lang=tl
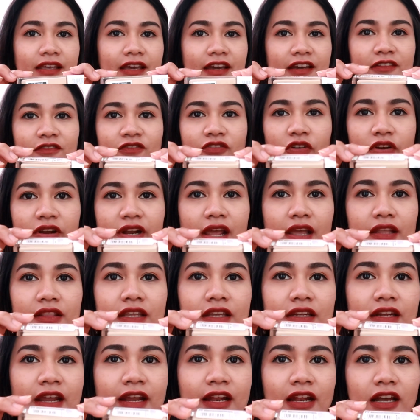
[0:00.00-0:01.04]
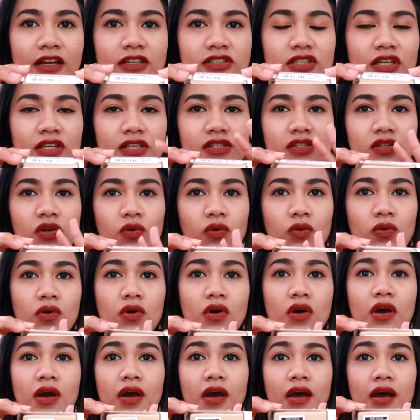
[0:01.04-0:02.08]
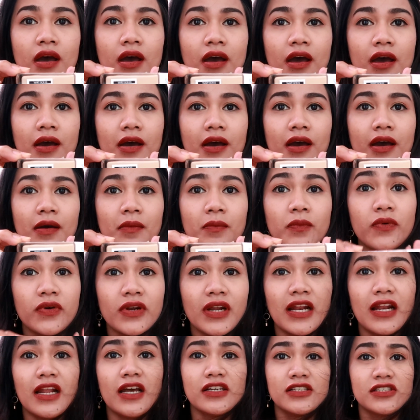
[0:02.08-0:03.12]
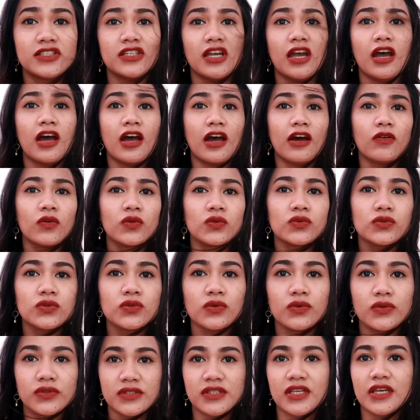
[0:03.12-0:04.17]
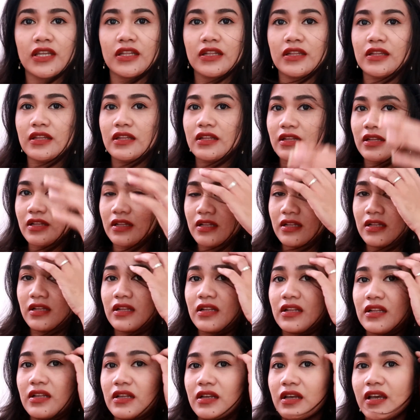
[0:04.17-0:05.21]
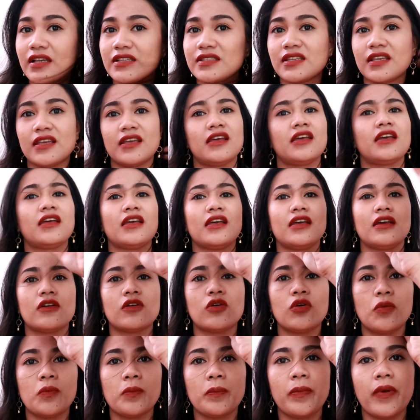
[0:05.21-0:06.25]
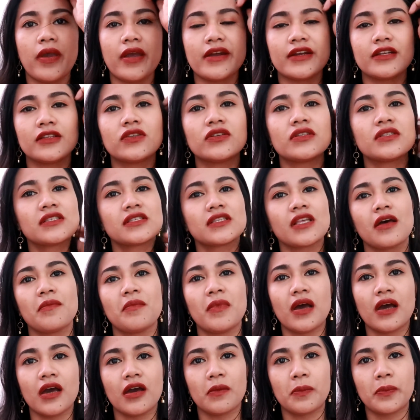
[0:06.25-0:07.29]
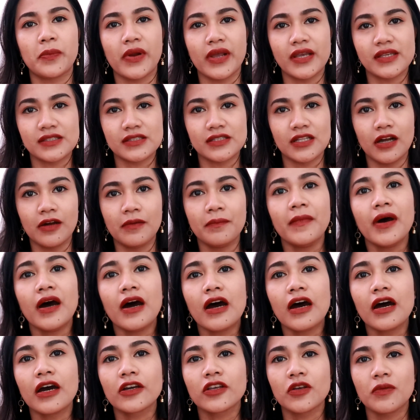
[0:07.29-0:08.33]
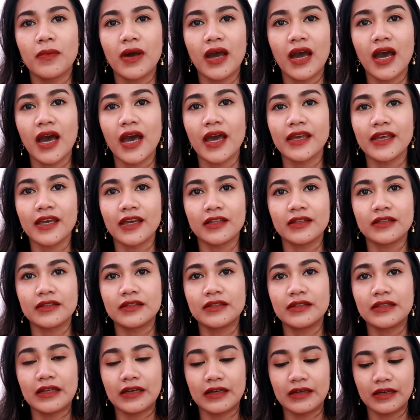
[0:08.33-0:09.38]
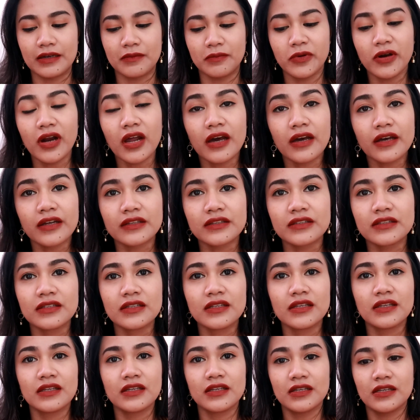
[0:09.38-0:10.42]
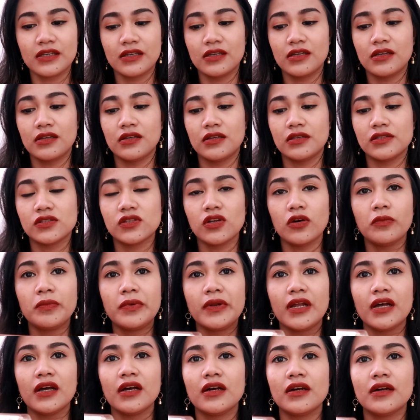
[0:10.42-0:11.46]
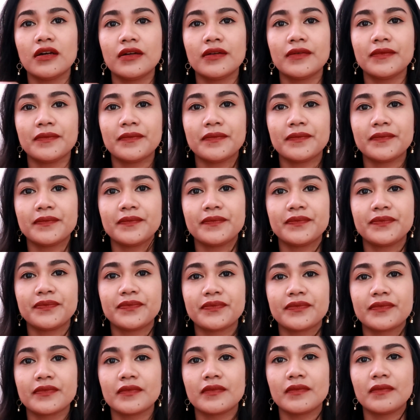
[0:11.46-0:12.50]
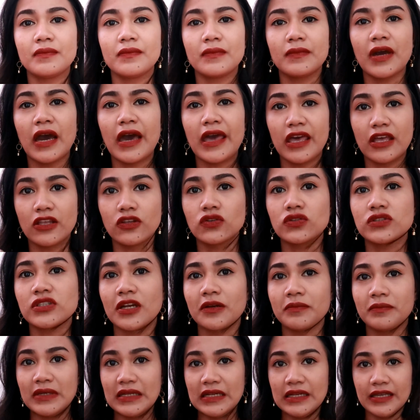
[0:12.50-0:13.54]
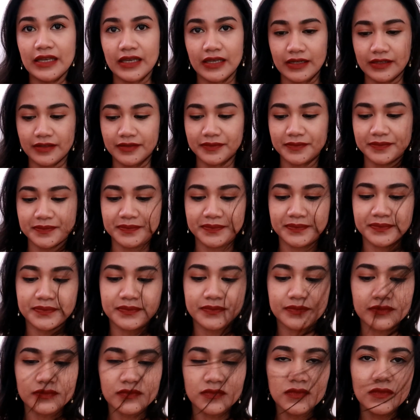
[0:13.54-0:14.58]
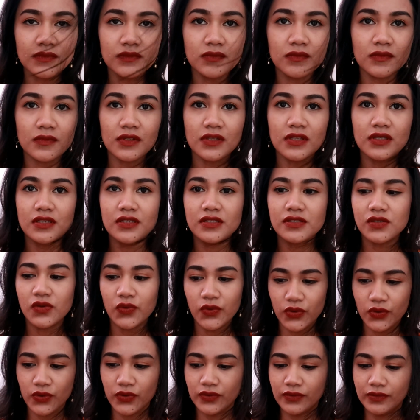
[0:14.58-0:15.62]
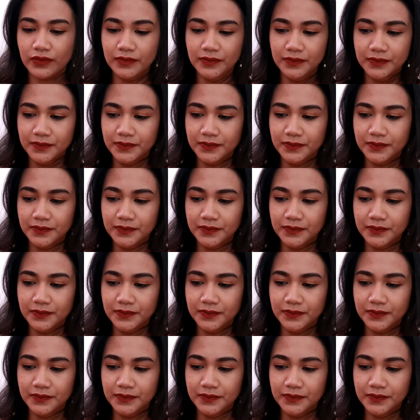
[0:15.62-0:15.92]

Yan, $4.99 lang siya. So, mura lang siya kung tutuusin. Kasi, compared dun sa mga price ng MAC, yung mga high-end na brand, sobrang kaya nyo siyang bilhin. So, yun.